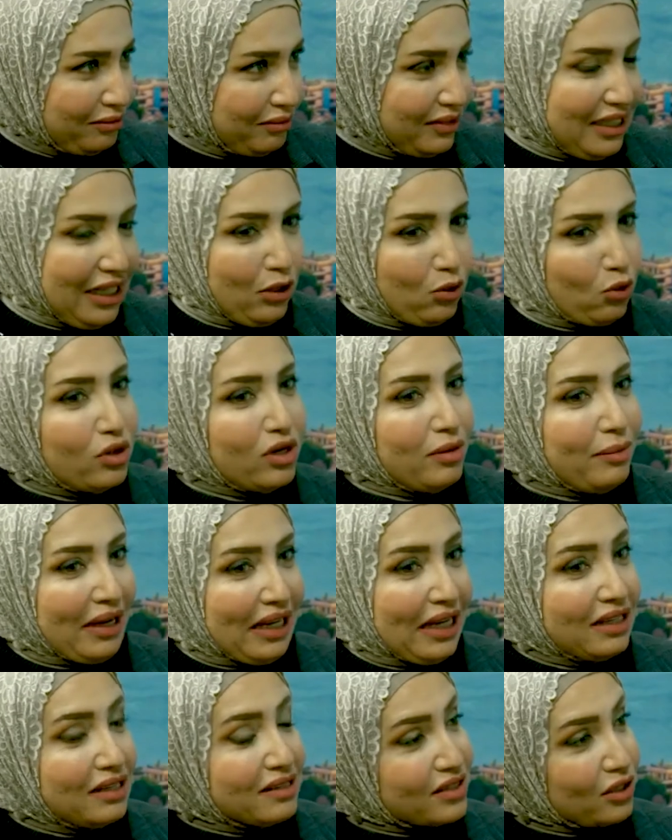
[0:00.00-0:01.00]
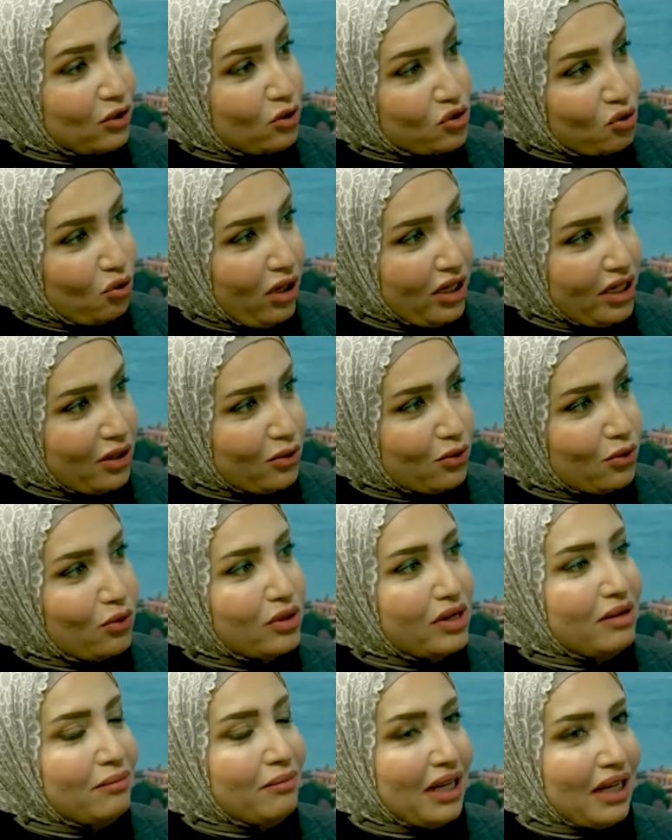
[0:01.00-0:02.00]
يعني كل ما كان السن صغير
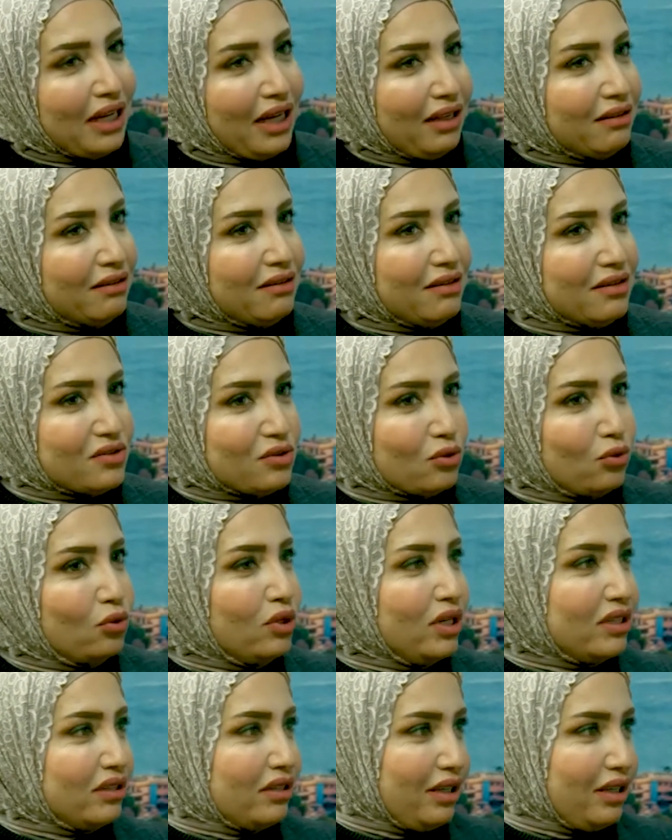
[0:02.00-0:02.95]
كل ما كان سهوله